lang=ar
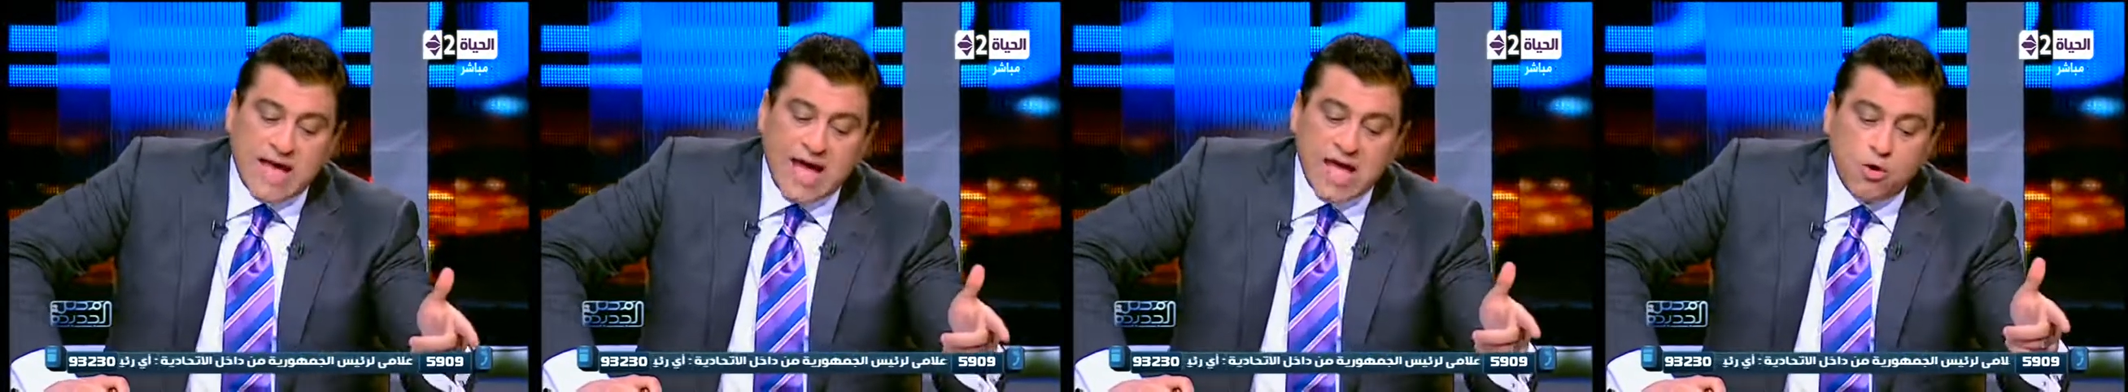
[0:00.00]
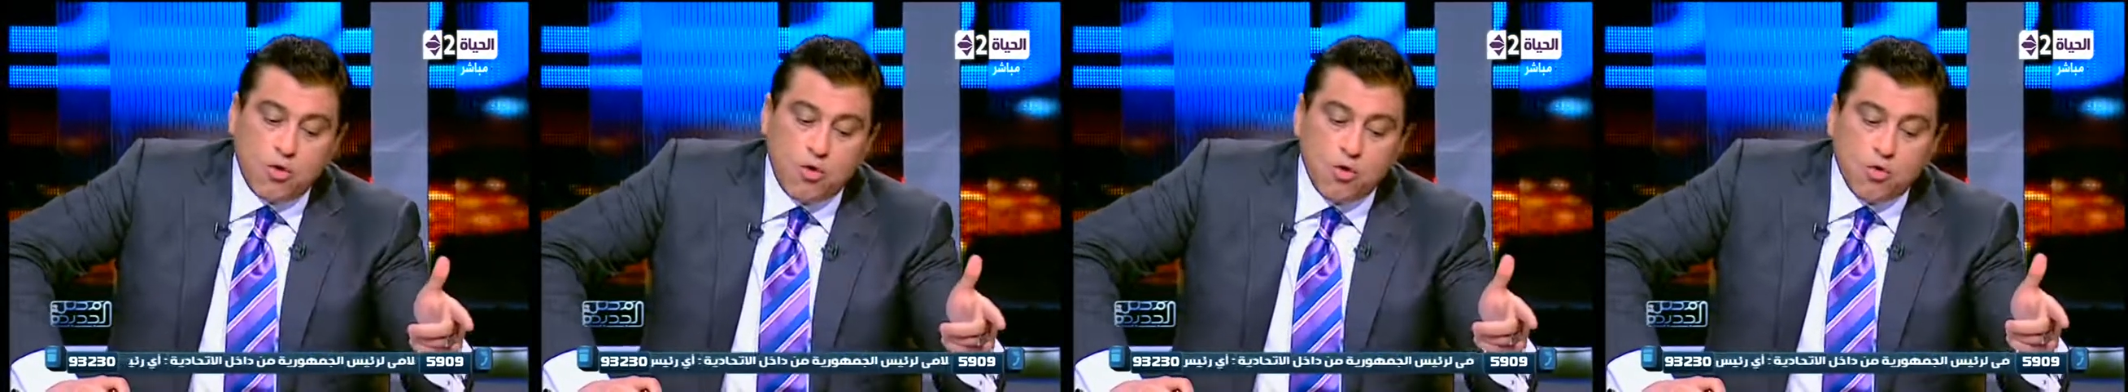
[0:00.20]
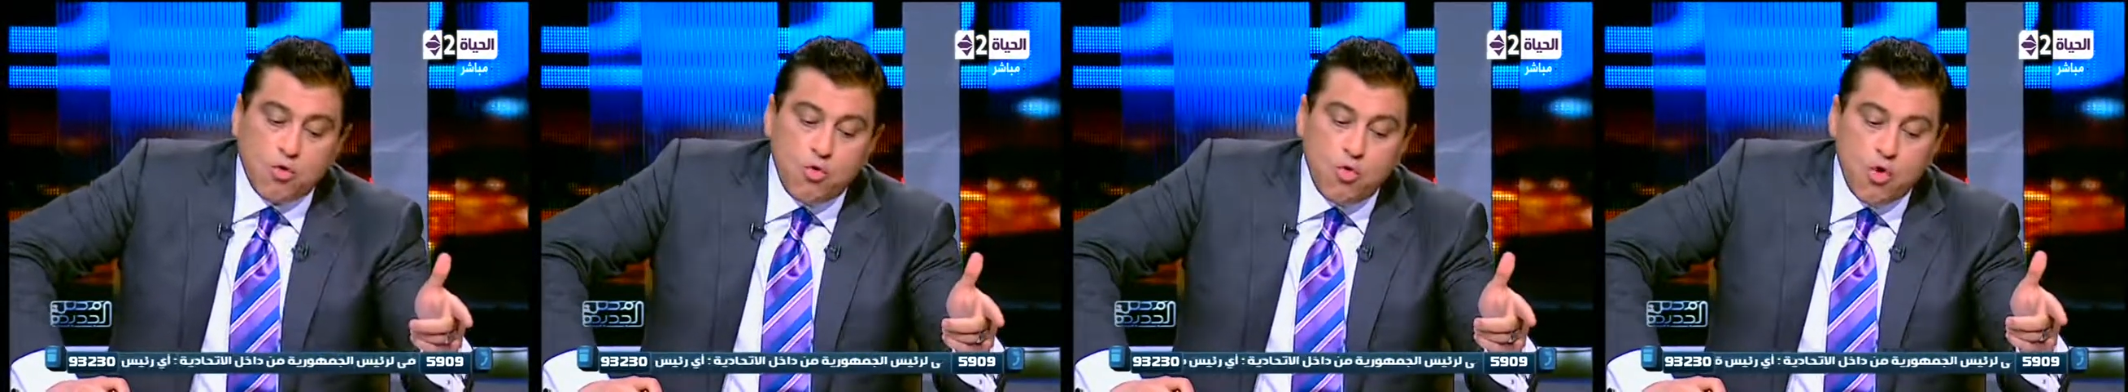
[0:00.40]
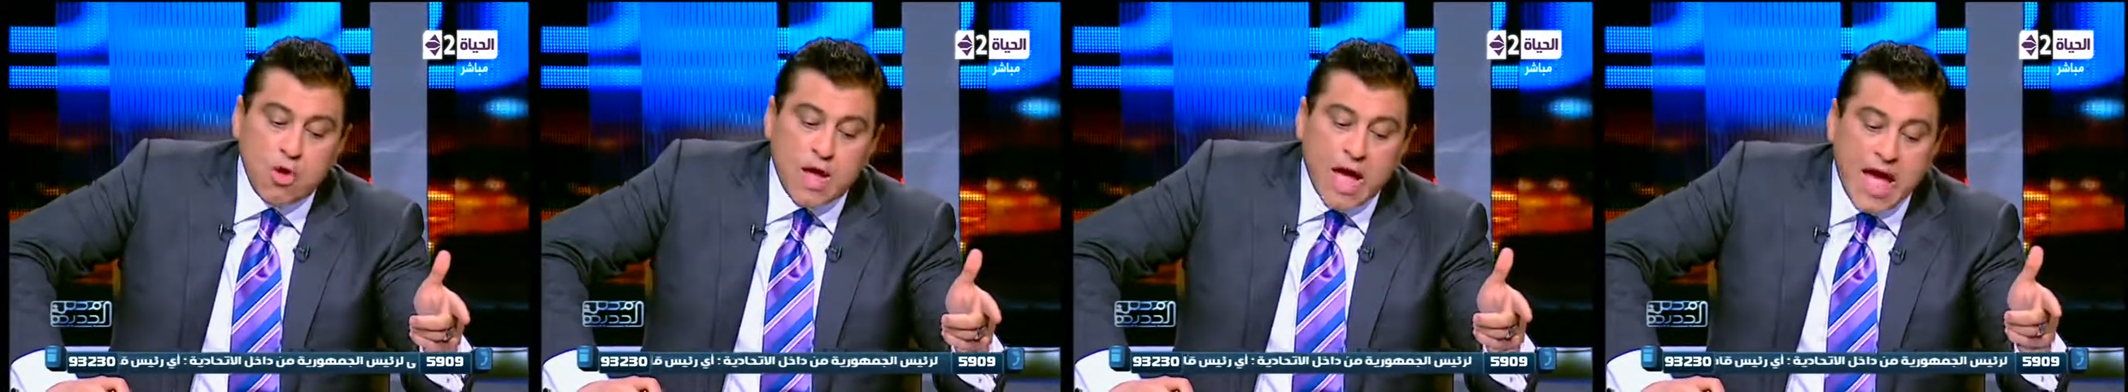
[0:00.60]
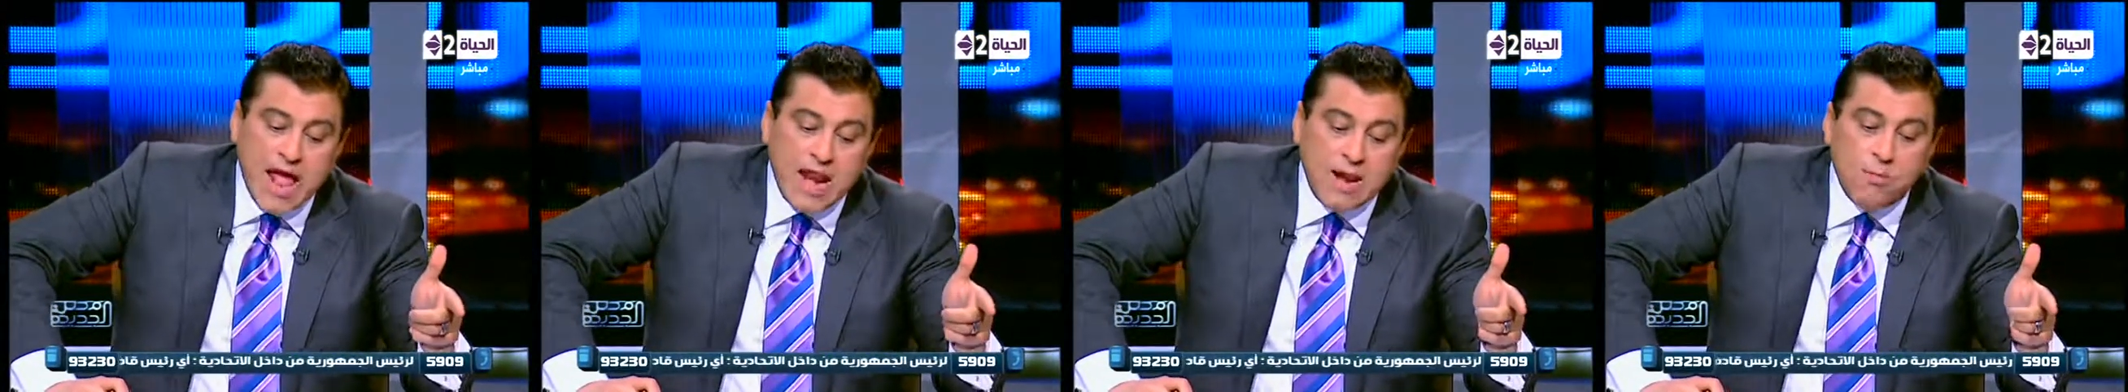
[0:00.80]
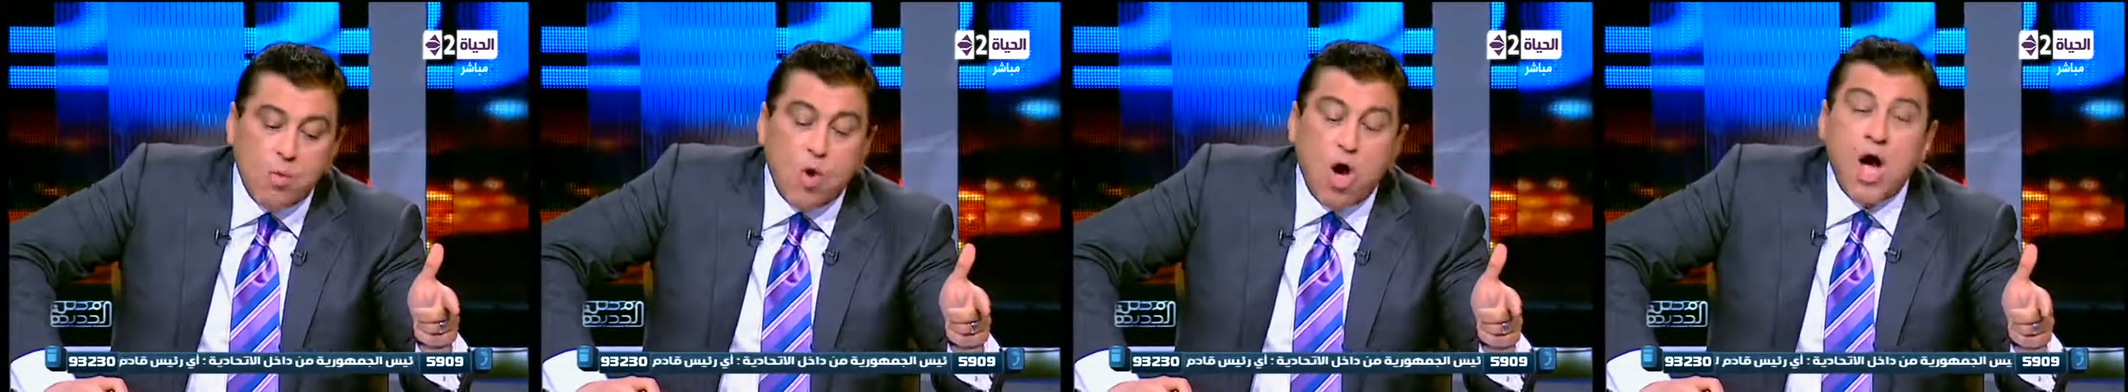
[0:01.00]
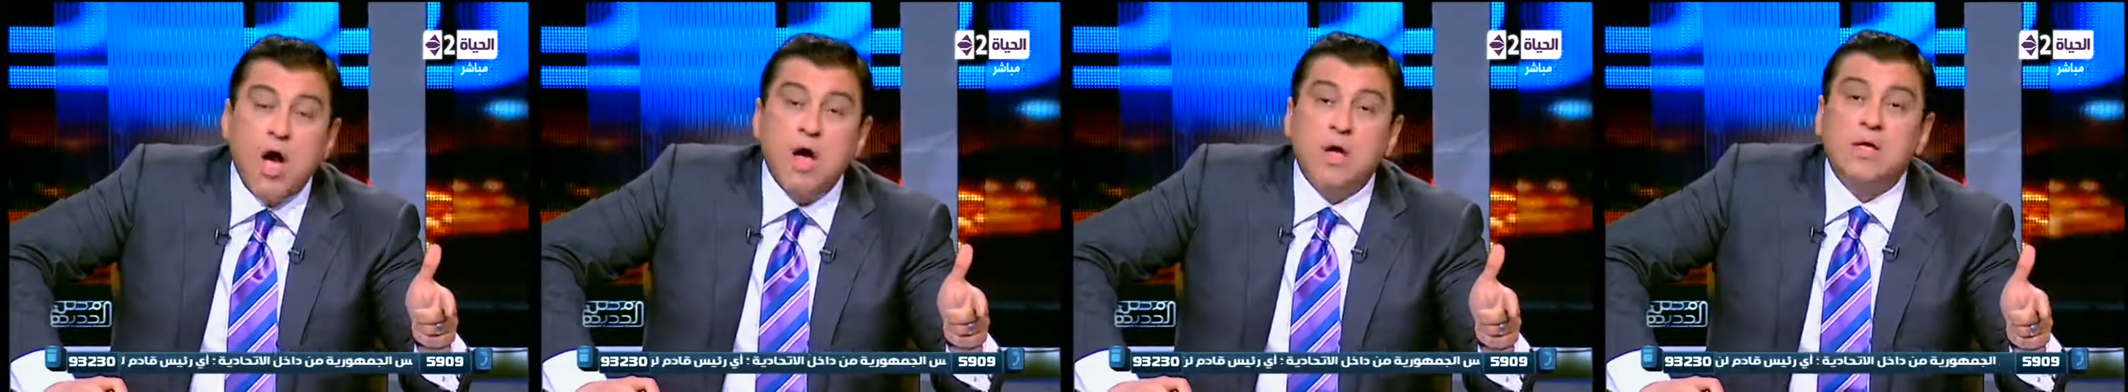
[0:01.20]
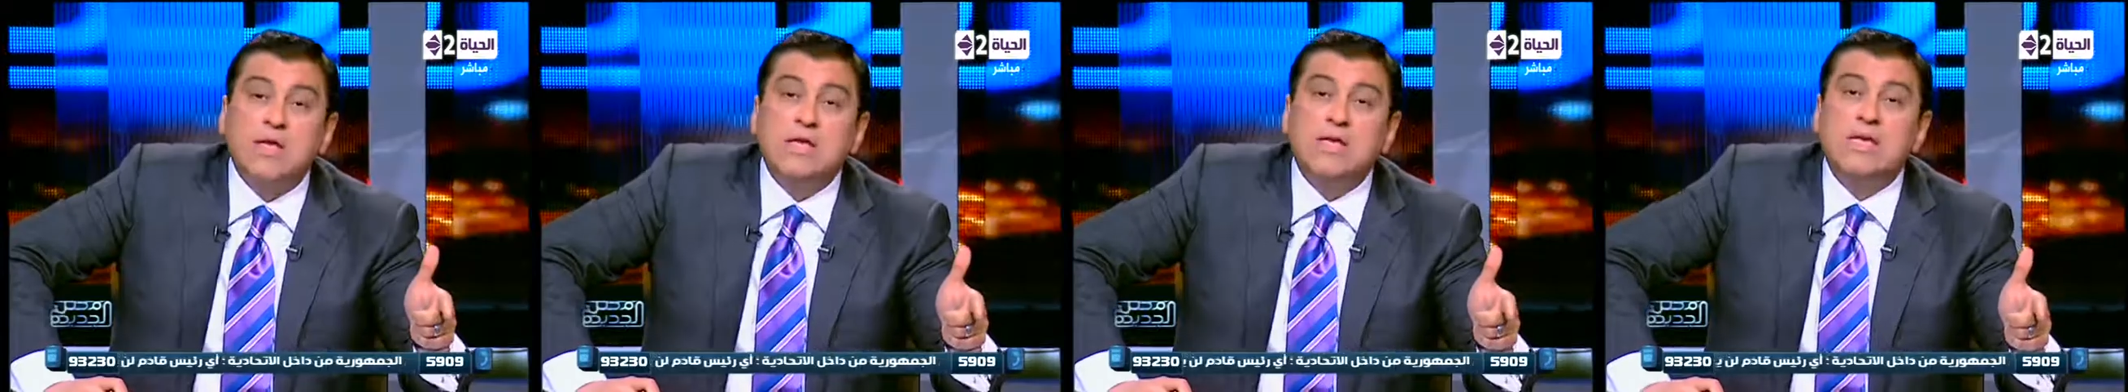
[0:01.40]
عن حقوق
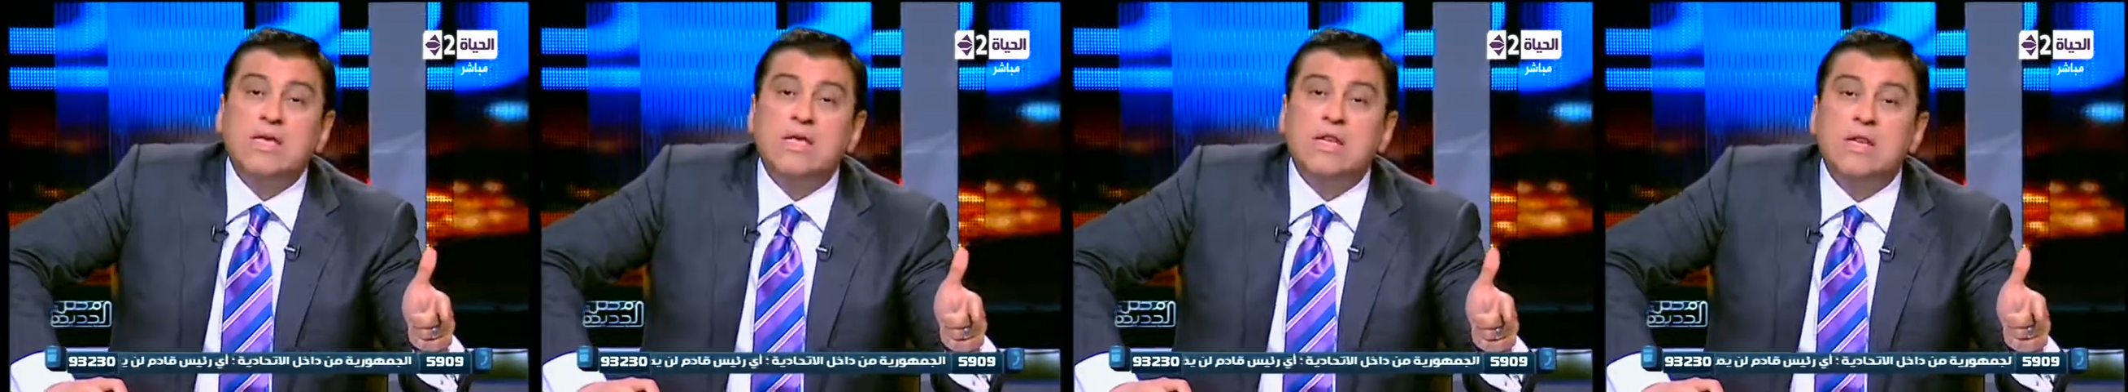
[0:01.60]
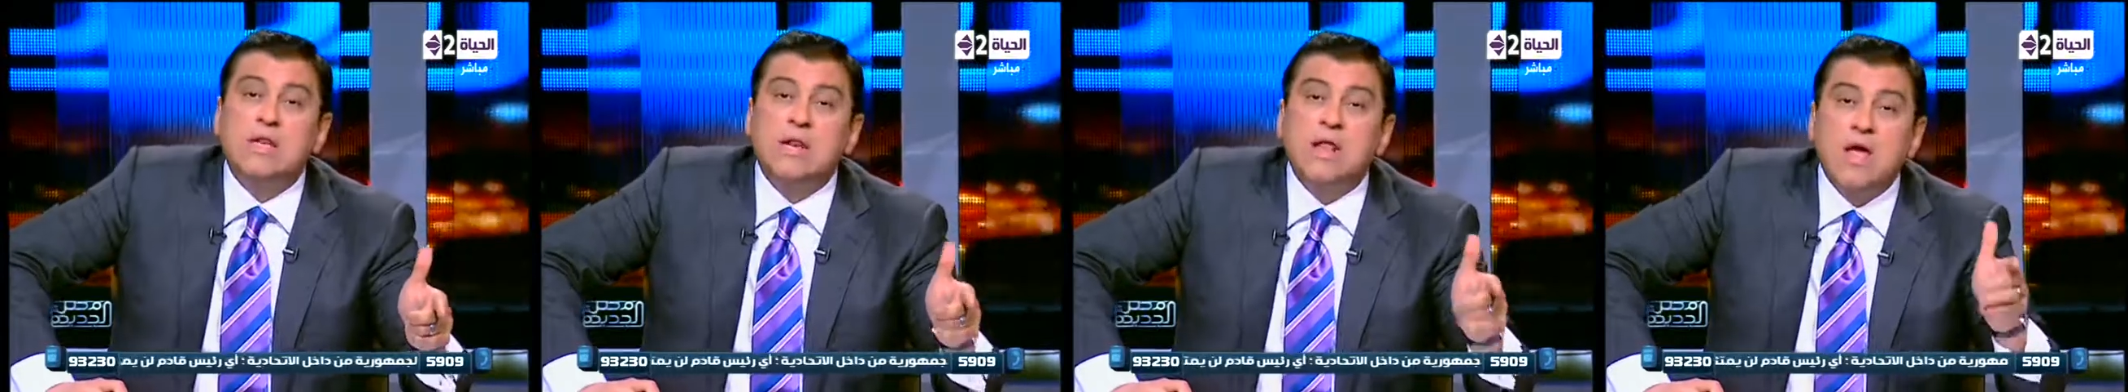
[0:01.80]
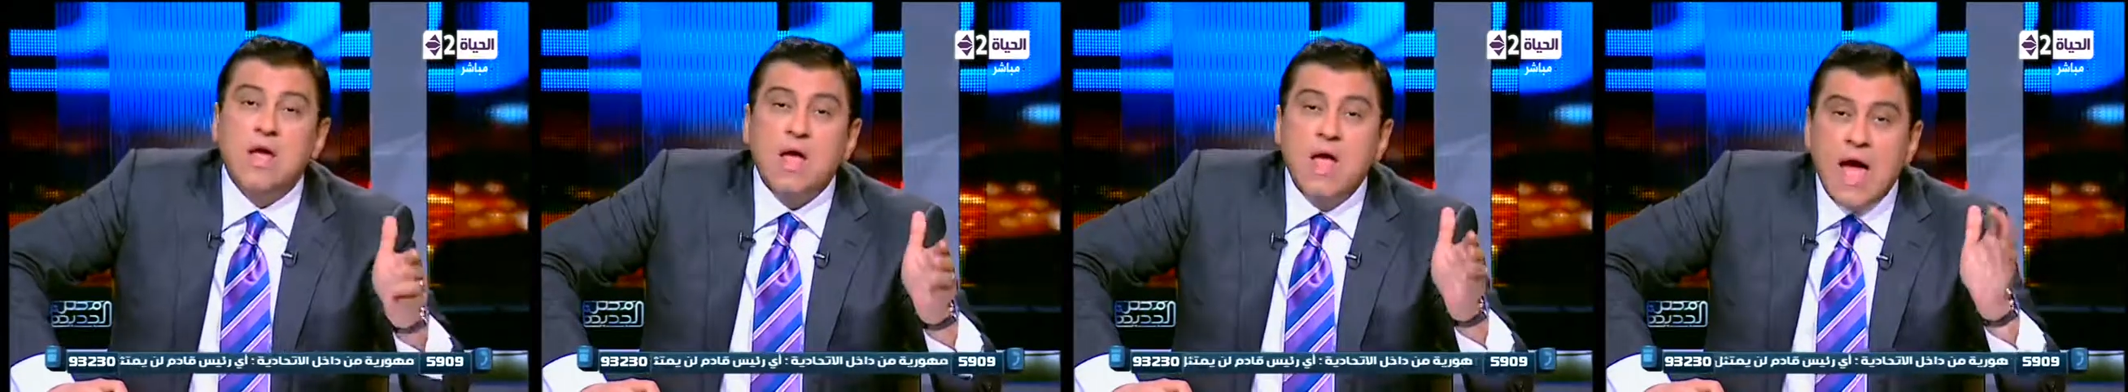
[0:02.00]
المعاقين